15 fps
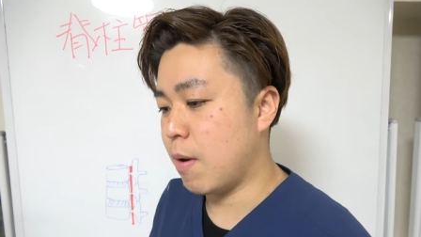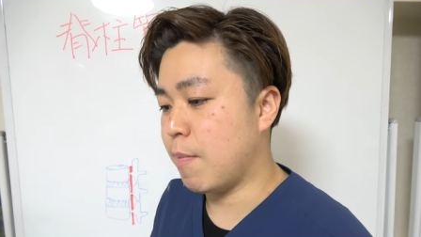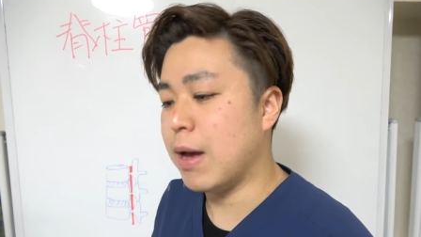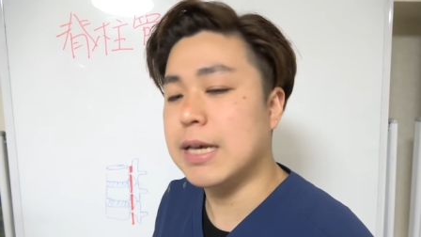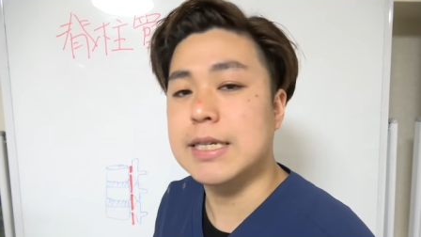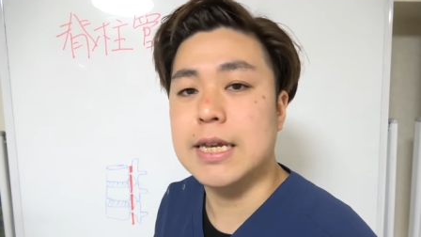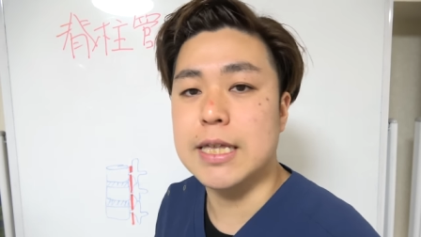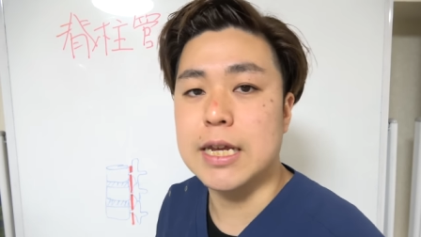ま
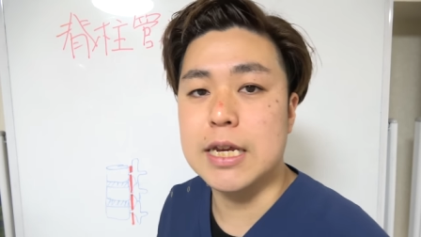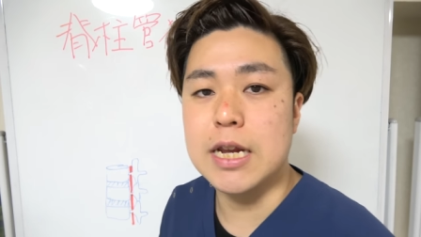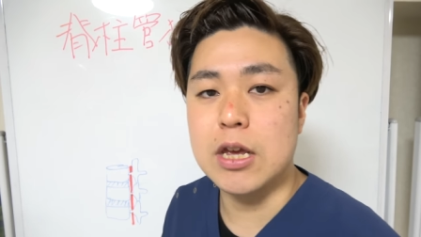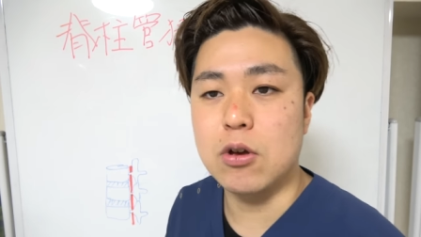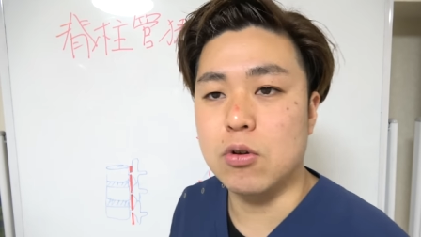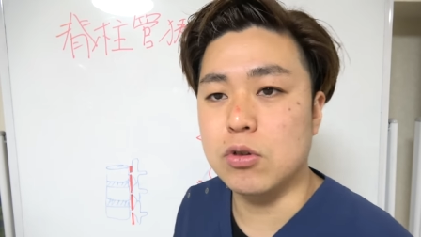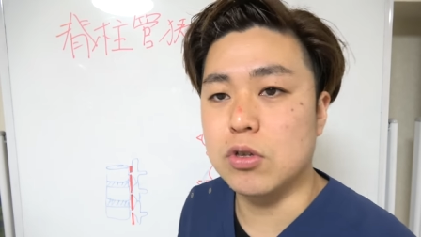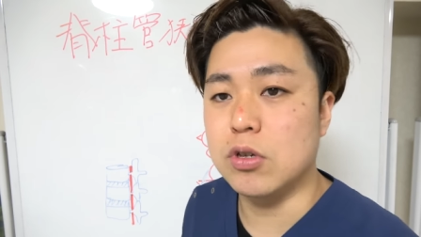あ、慢性的
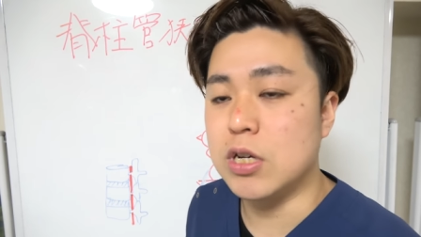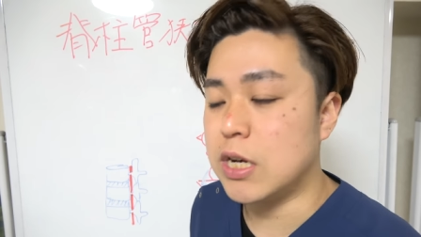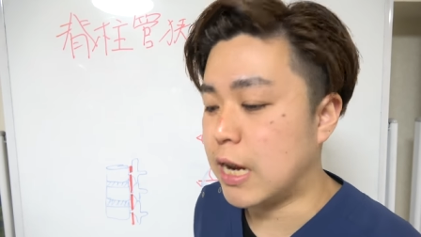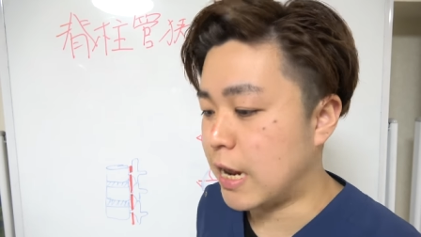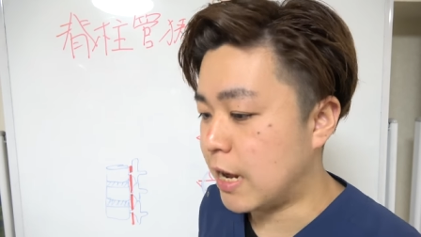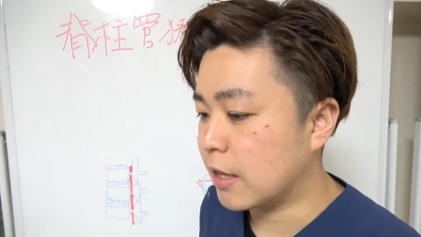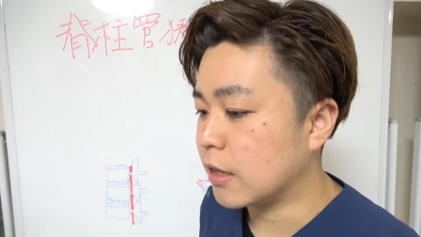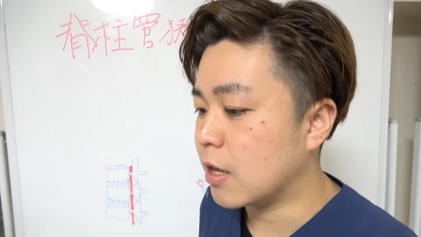な腰痛に
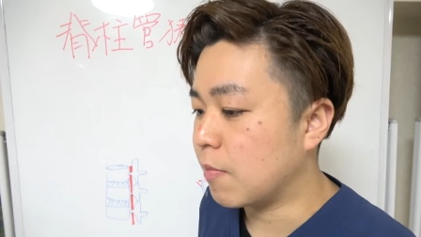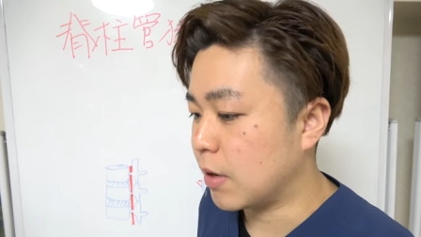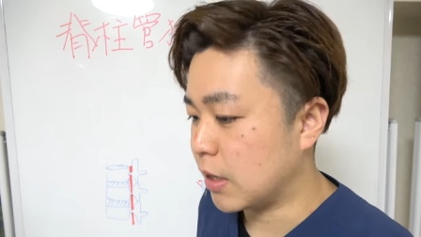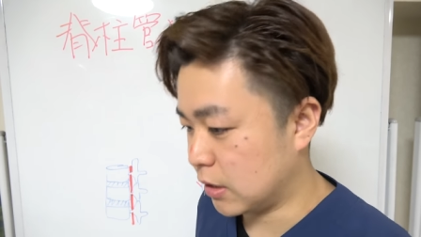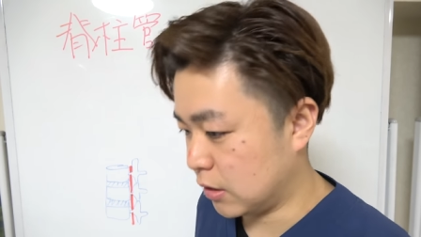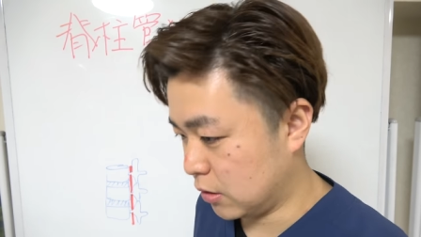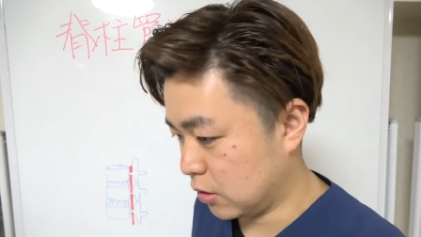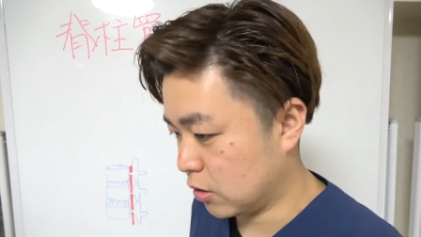悩んで
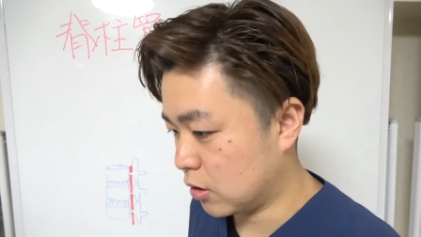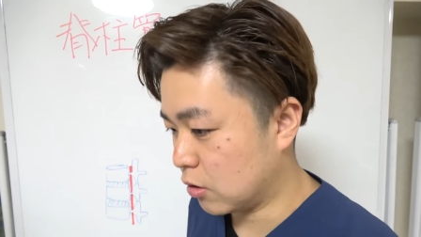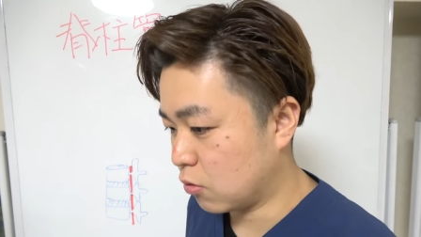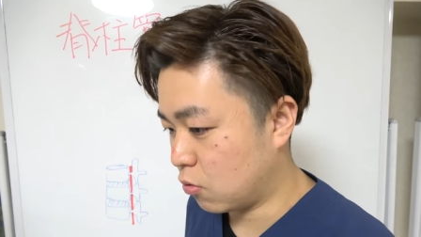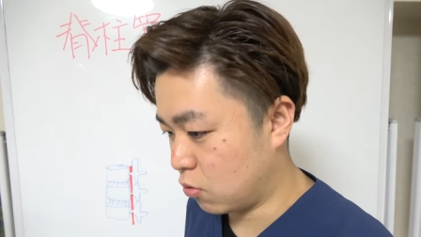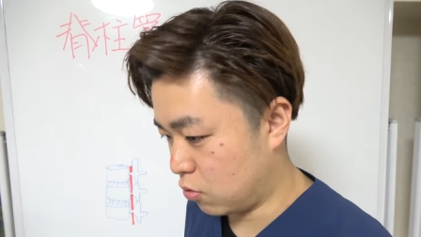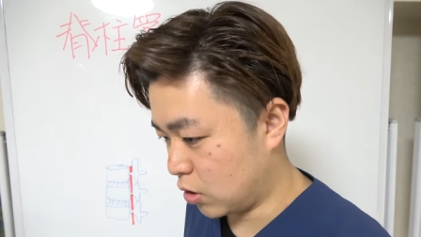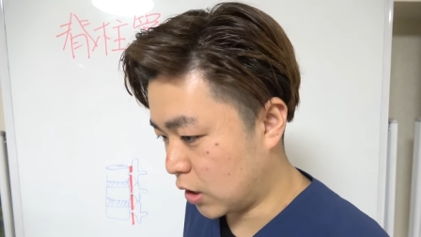ますって
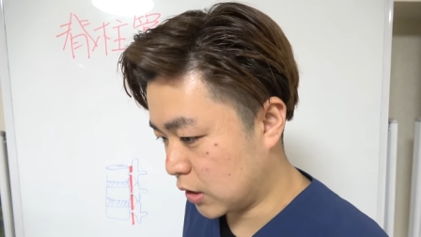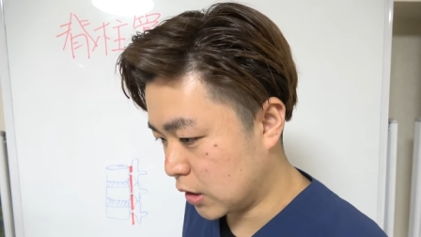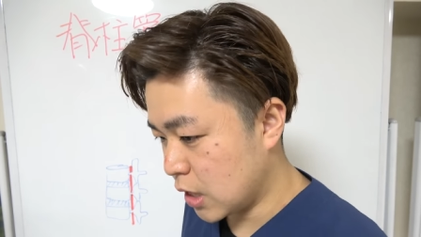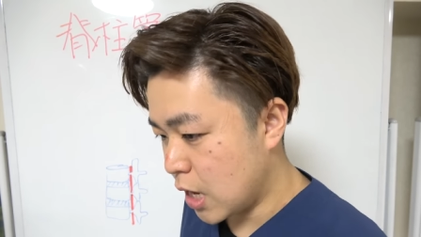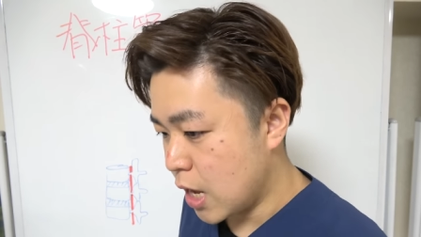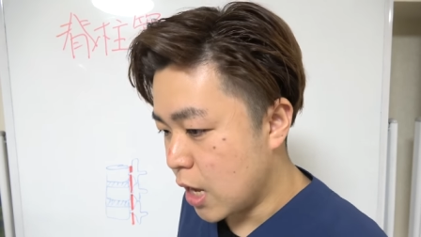ところです